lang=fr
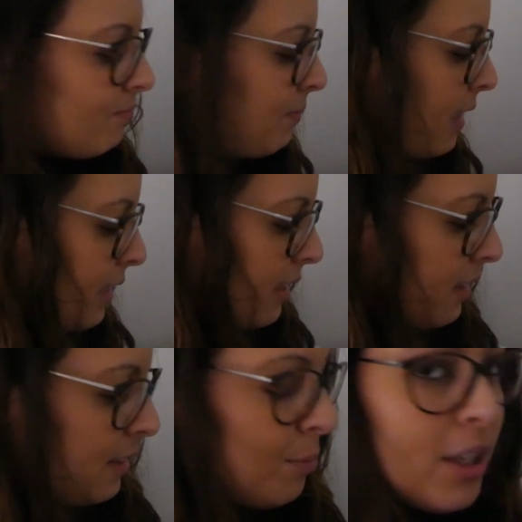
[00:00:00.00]

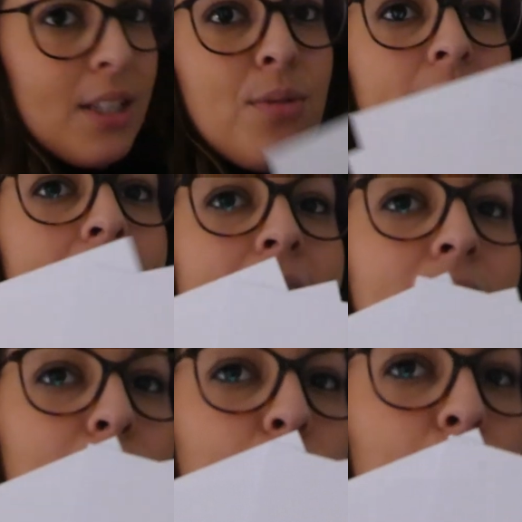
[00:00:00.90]
ben, il m'en reste
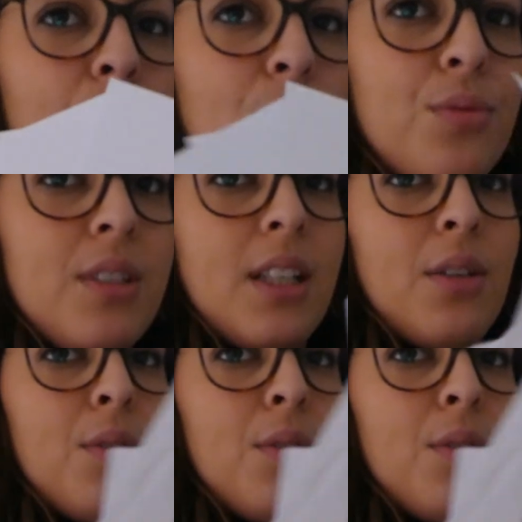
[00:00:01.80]
4, donc autant vous dire